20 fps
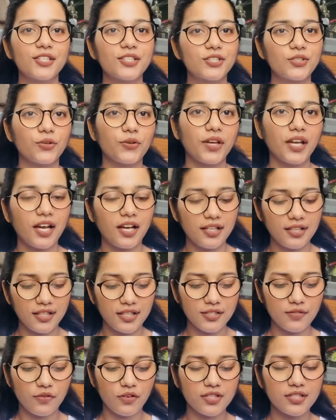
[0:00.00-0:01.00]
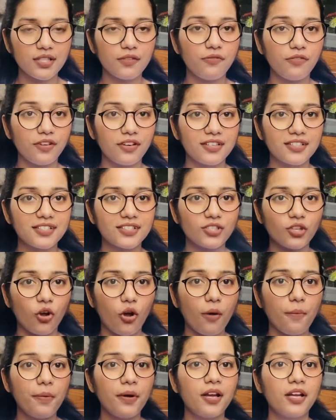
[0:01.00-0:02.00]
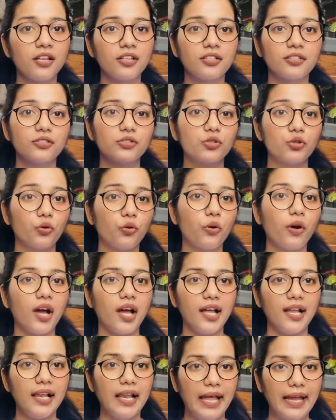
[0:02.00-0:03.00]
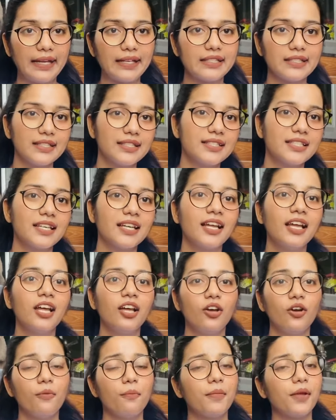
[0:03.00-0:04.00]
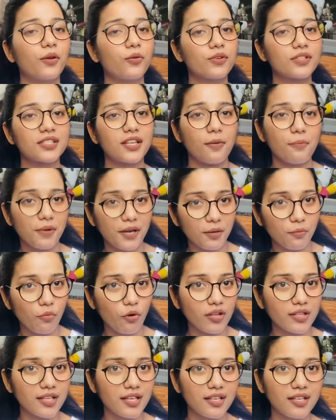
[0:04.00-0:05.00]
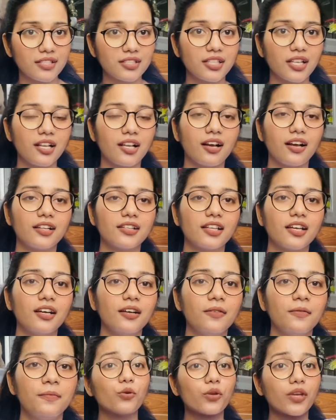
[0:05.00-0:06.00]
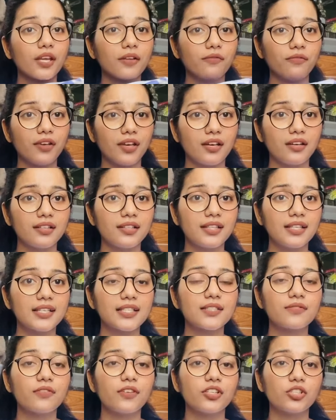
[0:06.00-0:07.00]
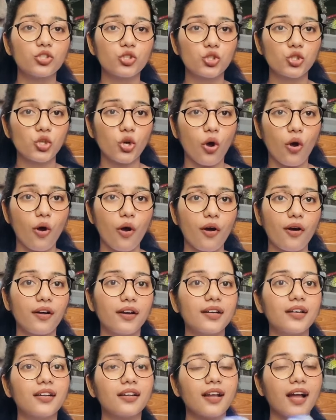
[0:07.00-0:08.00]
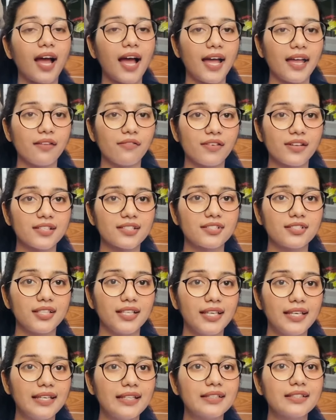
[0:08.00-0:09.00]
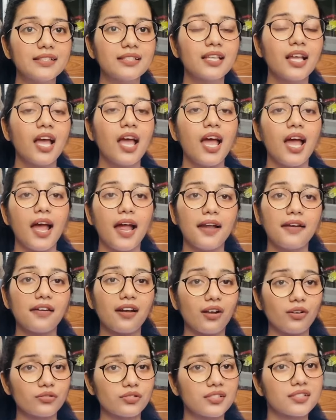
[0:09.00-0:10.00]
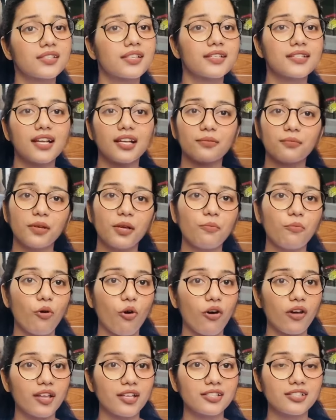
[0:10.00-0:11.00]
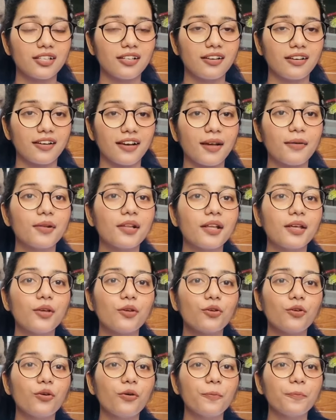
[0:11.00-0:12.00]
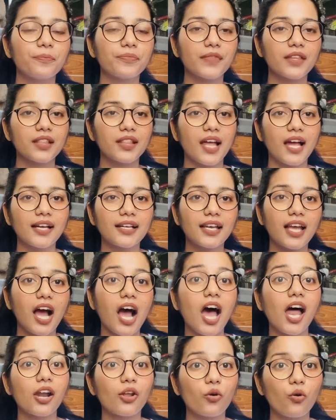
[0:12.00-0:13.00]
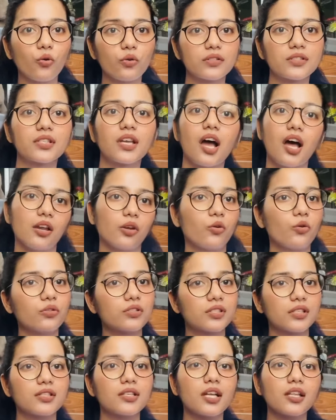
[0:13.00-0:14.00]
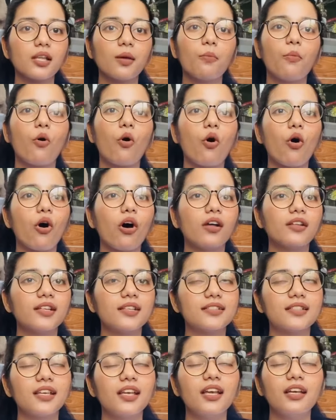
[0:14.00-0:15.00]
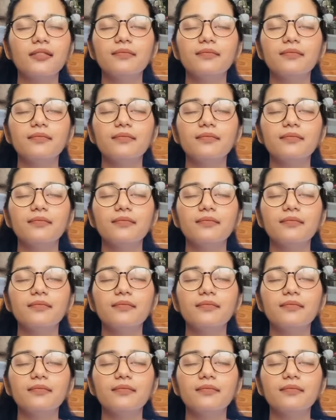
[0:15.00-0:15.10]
सो या दिस वॉज द फर्स्ट टॉप जो आई लाइक दिट मेरे को इसका प्रिंट बहुत ज़्यादा अच्छा लगा था यू कैन वेयर दिस विथ शॉर्ट हाई वेस्ट जीन्स एंड ट्राउजर्स के साथ भी ये बहुत अच्छा लग रहा है मतलब यू नो दैट कार्गोज कार्गोज के साथ ये बहुत ऐसे